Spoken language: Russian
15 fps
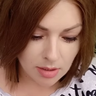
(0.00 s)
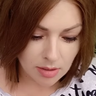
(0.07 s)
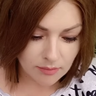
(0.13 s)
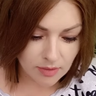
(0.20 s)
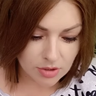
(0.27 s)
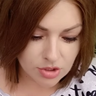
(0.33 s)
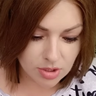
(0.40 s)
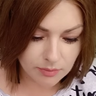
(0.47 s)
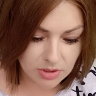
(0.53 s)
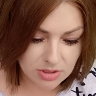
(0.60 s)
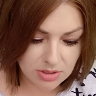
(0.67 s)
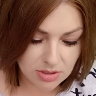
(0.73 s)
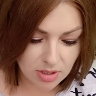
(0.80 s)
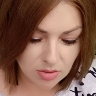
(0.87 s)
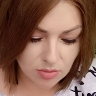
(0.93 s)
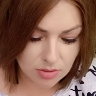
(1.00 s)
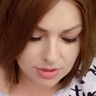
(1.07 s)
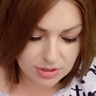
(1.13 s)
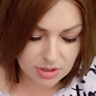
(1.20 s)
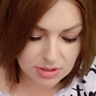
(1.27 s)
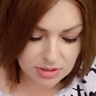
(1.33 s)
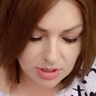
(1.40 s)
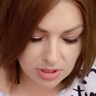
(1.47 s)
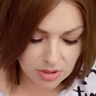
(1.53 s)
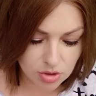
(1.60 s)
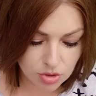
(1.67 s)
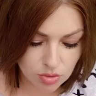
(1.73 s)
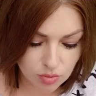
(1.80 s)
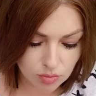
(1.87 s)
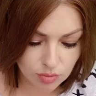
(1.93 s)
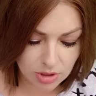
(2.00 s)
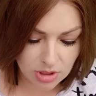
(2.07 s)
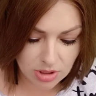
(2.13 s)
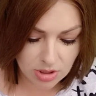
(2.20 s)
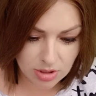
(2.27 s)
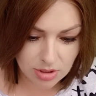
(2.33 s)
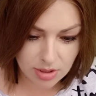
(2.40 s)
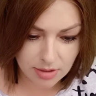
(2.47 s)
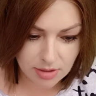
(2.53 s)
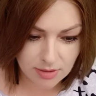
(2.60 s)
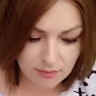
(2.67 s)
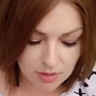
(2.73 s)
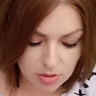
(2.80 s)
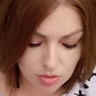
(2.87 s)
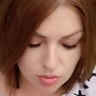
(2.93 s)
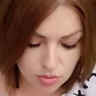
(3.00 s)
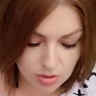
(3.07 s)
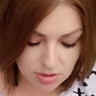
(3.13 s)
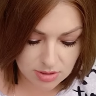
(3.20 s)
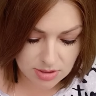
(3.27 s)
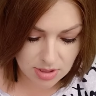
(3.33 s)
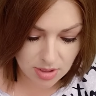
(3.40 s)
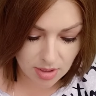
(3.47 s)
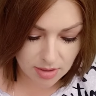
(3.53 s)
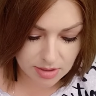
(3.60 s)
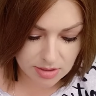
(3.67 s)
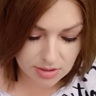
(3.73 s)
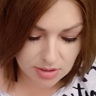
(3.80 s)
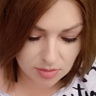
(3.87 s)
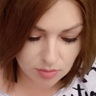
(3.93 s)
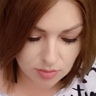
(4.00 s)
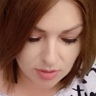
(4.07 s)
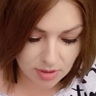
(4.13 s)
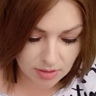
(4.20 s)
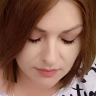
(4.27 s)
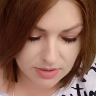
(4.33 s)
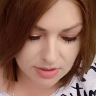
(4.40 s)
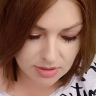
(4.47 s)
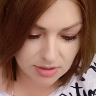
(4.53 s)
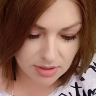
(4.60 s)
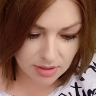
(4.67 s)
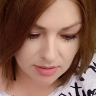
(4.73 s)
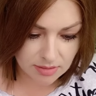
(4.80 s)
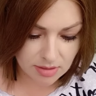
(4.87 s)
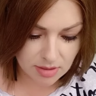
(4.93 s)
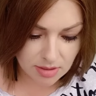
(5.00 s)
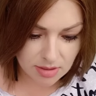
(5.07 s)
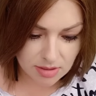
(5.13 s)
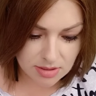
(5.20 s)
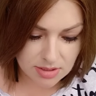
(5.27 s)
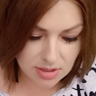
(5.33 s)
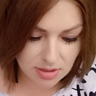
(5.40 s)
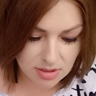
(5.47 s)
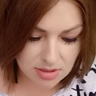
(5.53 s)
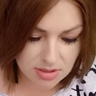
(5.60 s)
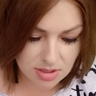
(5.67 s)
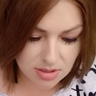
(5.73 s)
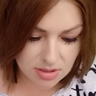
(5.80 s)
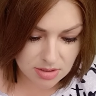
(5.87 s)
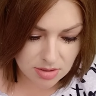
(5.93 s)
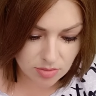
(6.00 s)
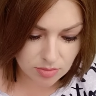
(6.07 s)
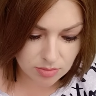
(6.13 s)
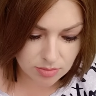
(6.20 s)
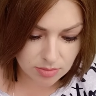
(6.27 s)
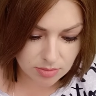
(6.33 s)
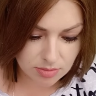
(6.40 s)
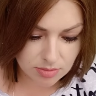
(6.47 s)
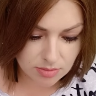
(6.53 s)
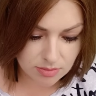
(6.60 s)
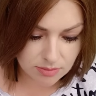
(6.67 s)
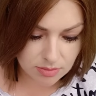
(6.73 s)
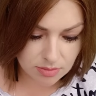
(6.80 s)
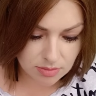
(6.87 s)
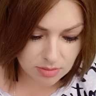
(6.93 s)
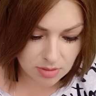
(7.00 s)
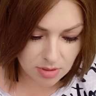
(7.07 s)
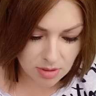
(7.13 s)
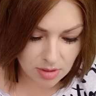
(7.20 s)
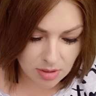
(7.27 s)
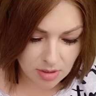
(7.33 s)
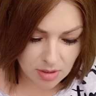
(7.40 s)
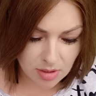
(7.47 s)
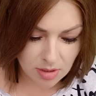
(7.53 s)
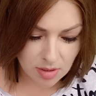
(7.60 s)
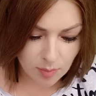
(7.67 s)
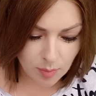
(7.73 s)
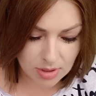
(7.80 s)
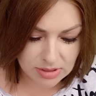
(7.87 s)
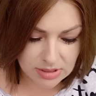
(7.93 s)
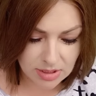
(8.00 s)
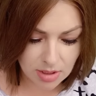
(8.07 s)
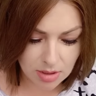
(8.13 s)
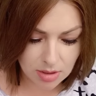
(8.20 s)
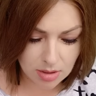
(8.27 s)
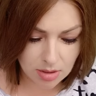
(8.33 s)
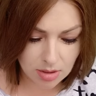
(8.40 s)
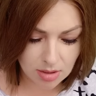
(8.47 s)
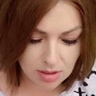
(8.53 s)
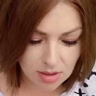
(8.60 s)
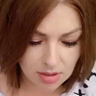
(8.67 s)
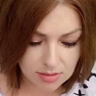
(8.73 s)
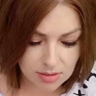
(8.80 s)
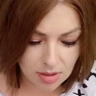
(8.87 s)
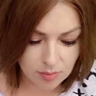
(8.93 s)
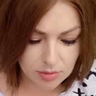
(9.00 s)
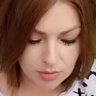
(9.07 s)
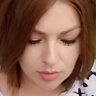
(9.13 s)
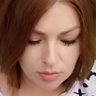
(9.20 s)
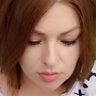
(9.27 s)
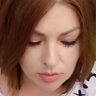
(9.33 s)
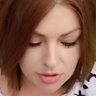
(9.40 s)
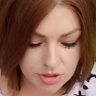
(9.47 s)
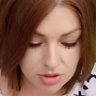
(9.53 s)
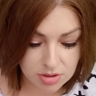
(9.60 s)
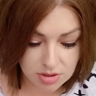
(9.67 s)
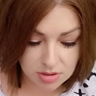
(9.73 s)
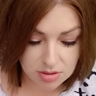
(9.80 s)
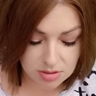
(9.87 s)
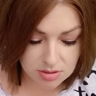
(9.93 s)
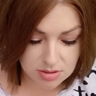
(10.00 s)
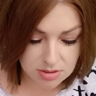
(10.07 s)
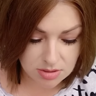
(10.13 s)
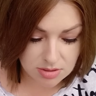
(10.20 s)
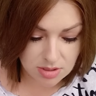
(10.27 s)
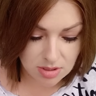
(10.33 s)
Волшебный единорог, здесь три штуки, и я не вижу нигде артикул, как всегда. Где найти артикулы трусов? Модель KW014.